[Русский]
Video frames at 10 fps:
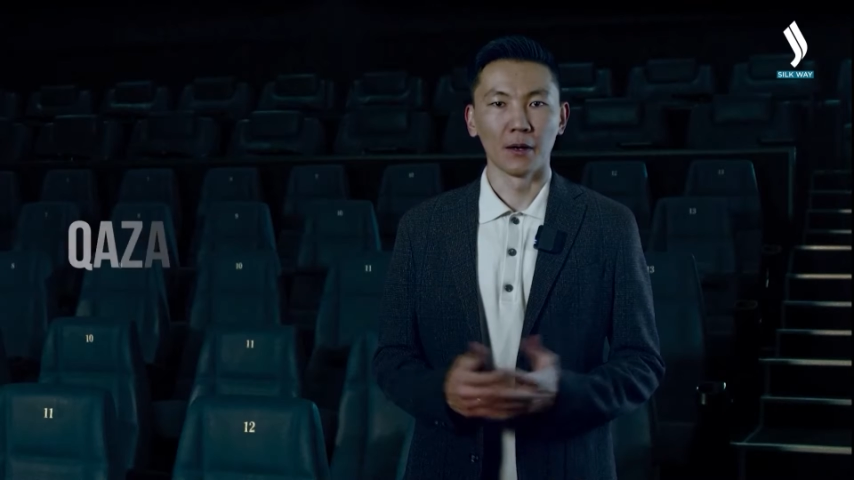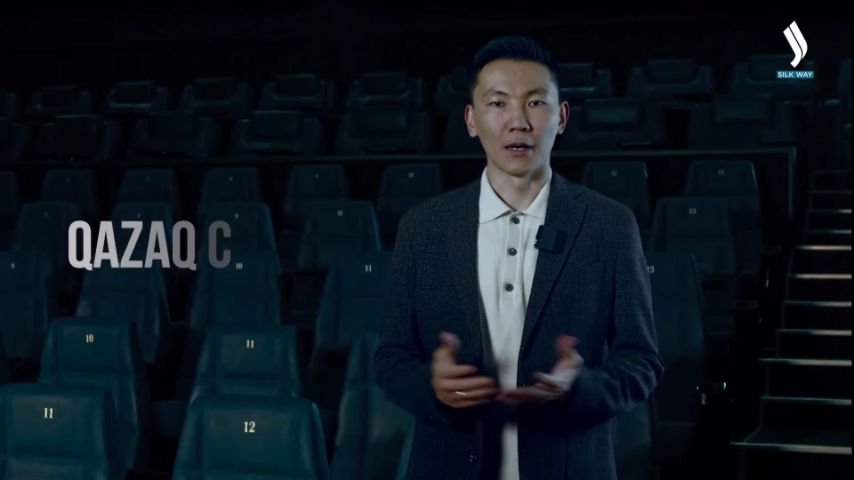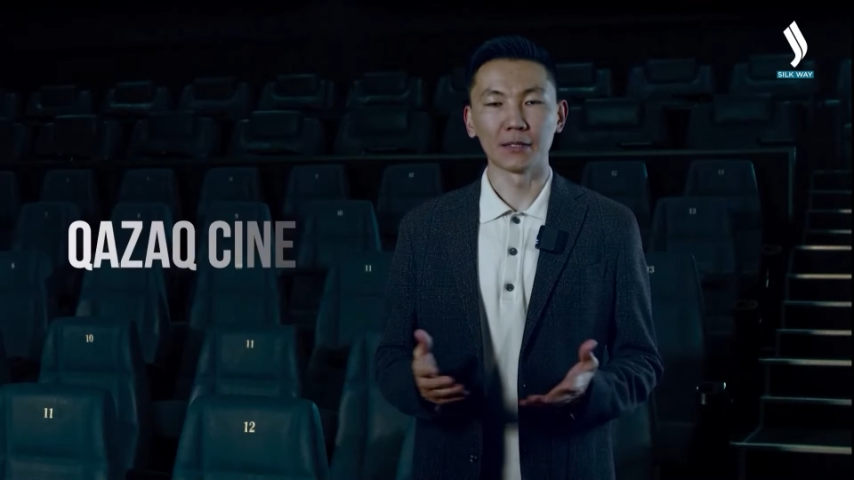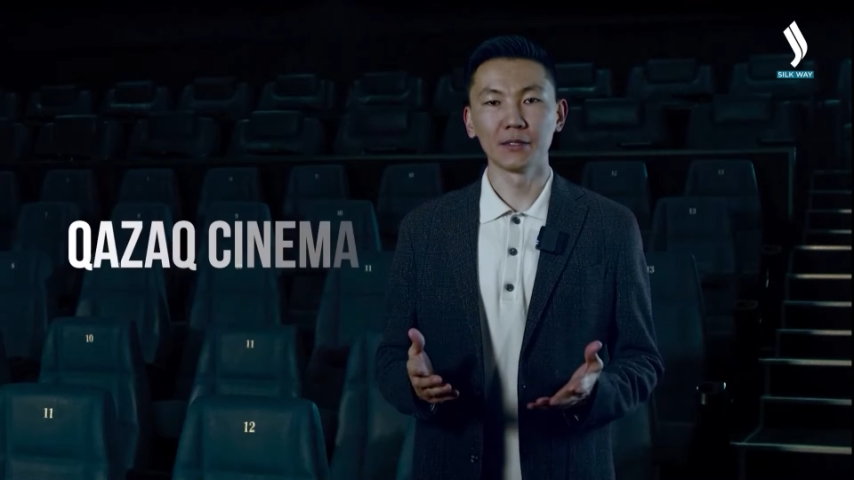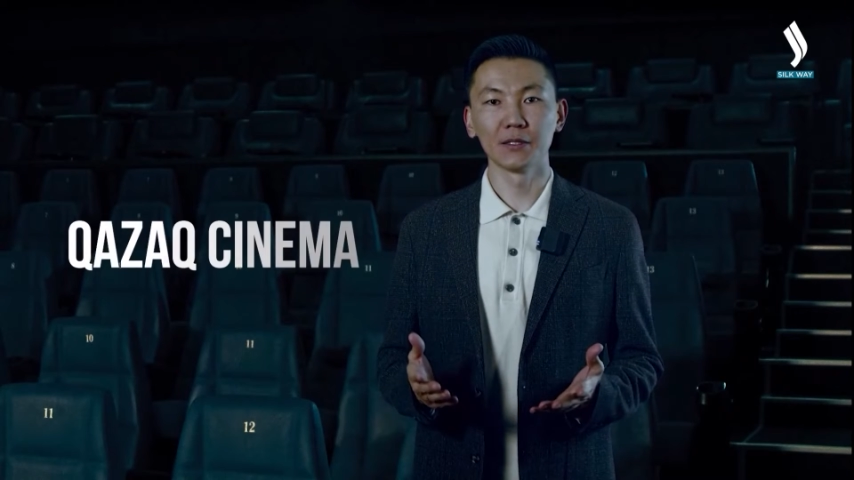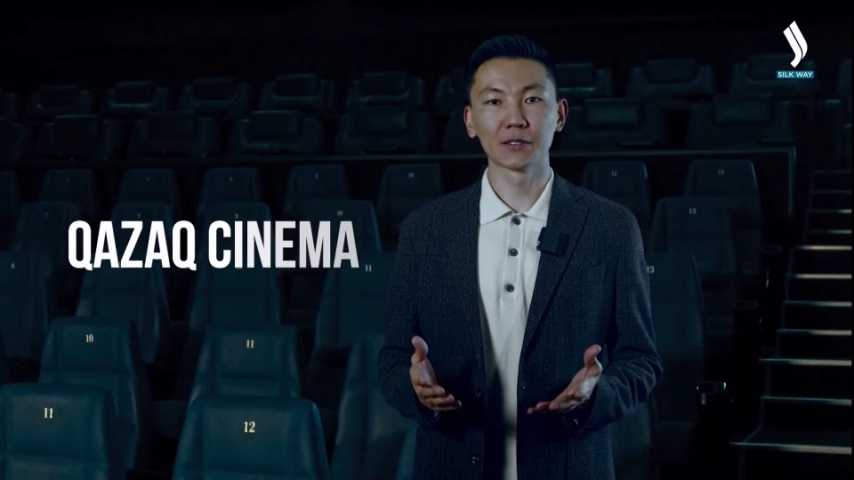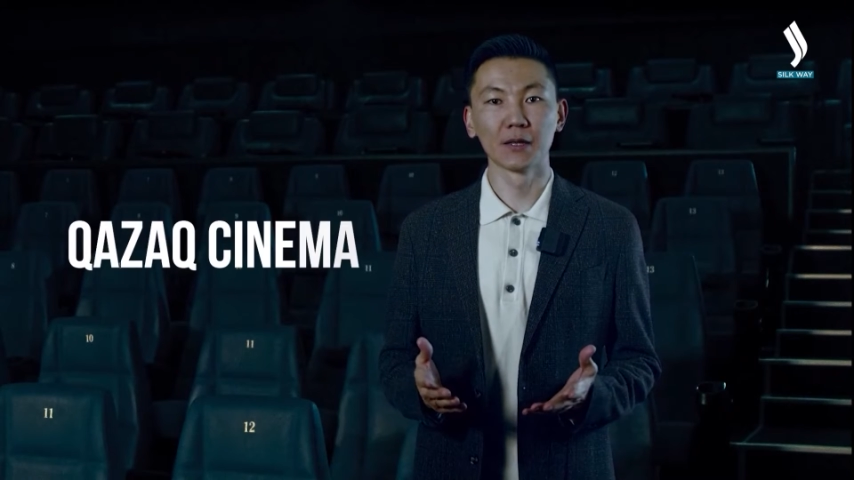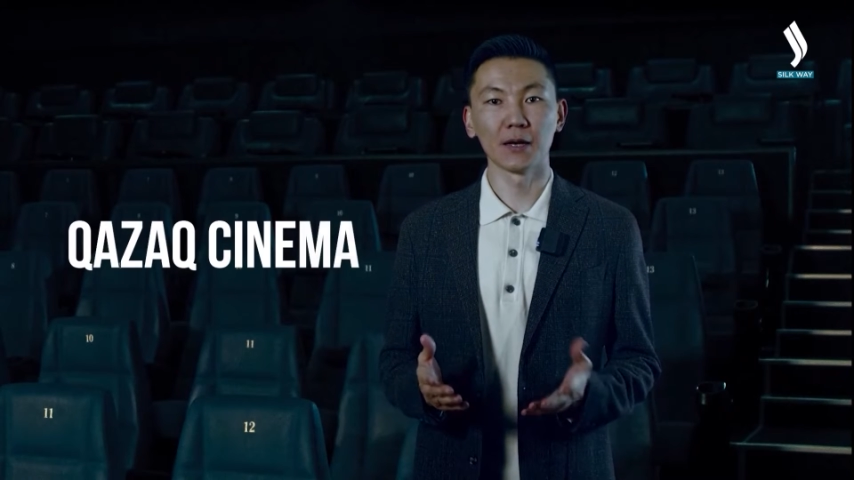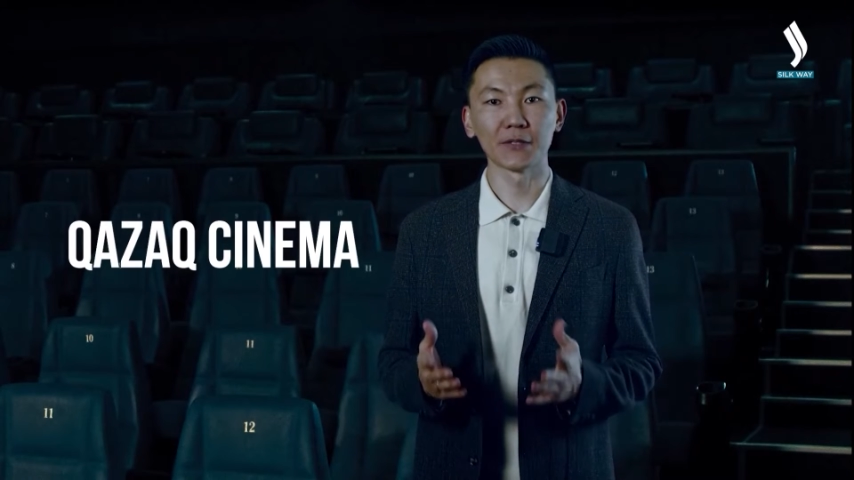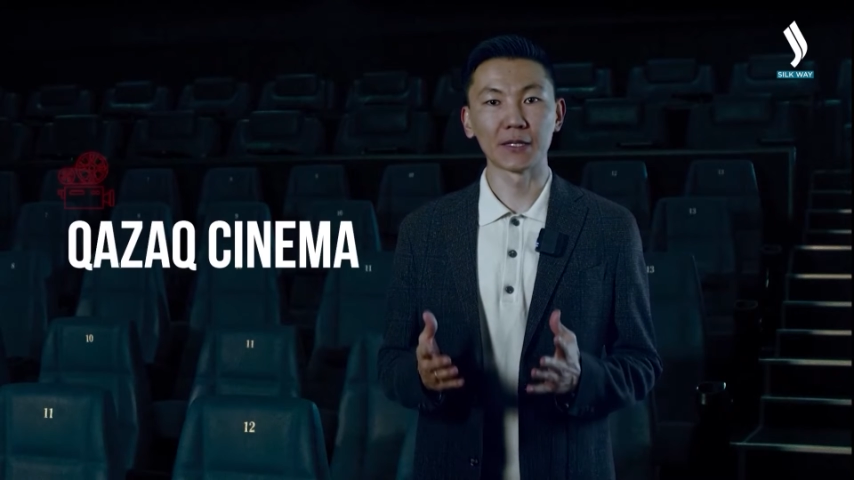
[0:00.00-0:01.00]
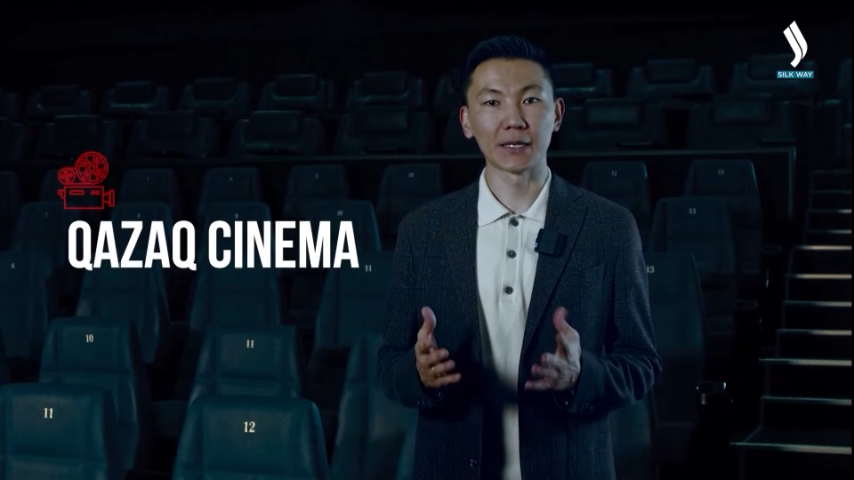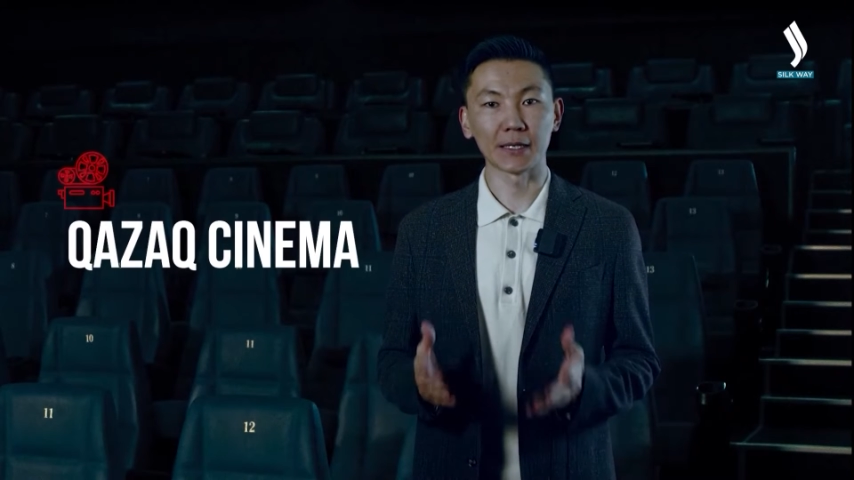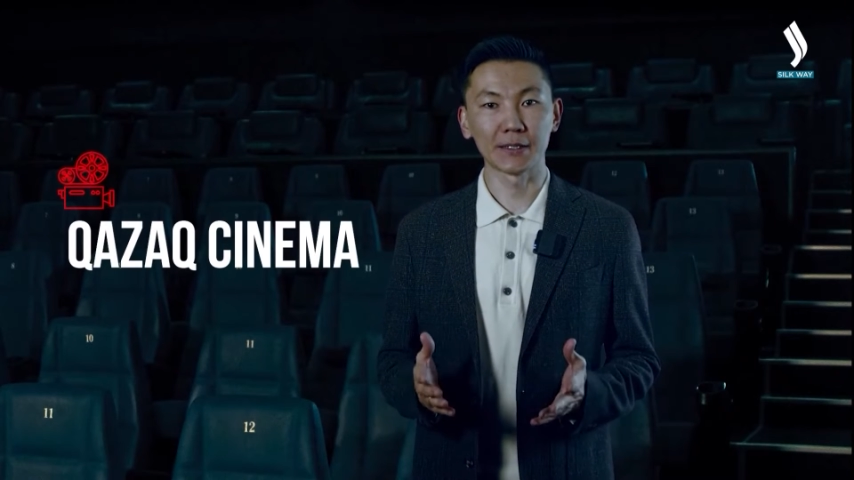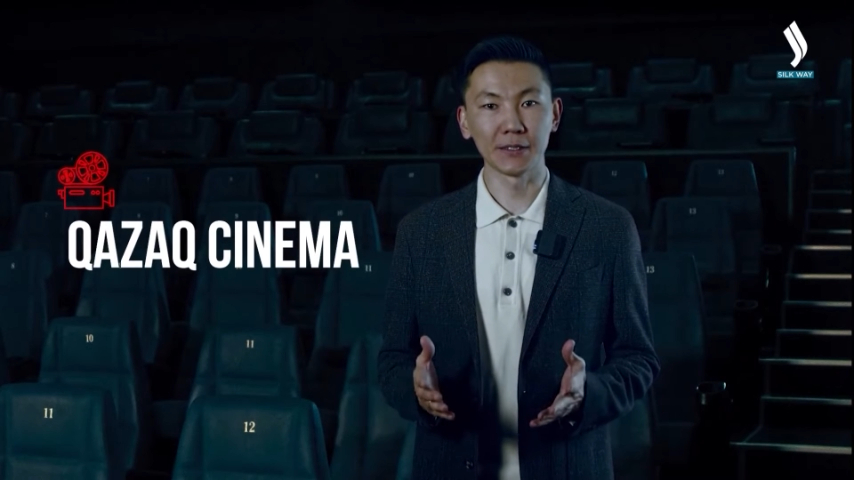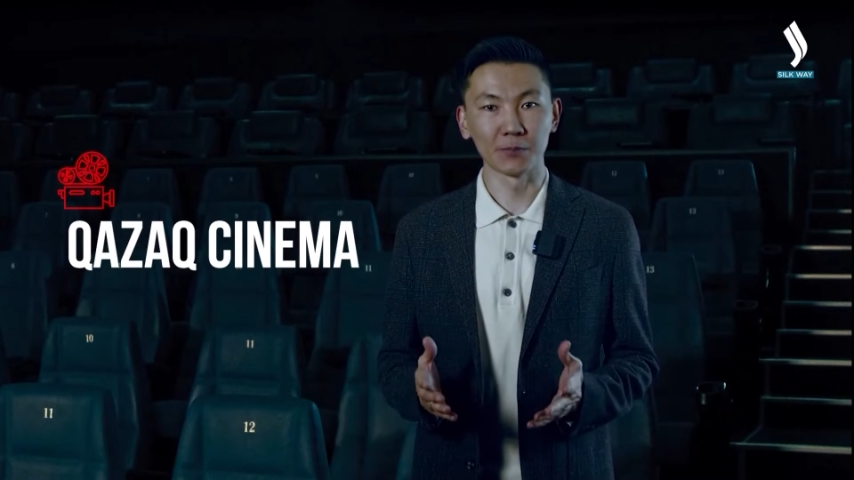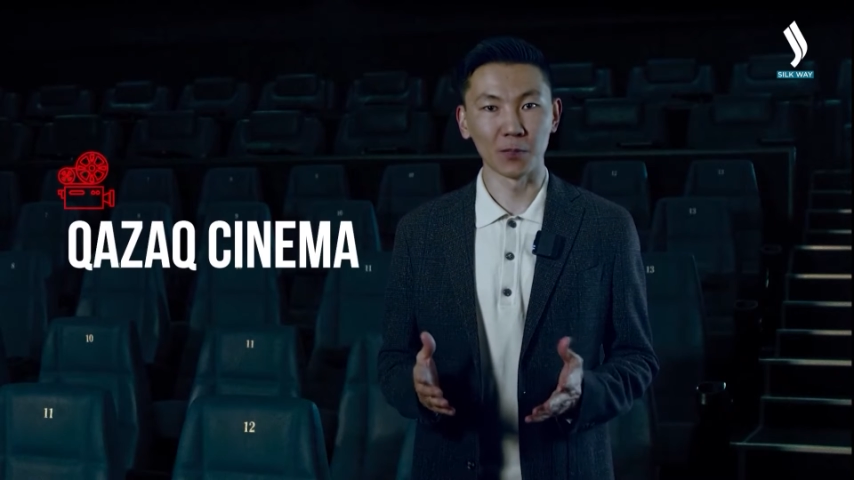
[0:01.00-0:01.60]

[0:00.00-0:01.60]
Одни из главных картин,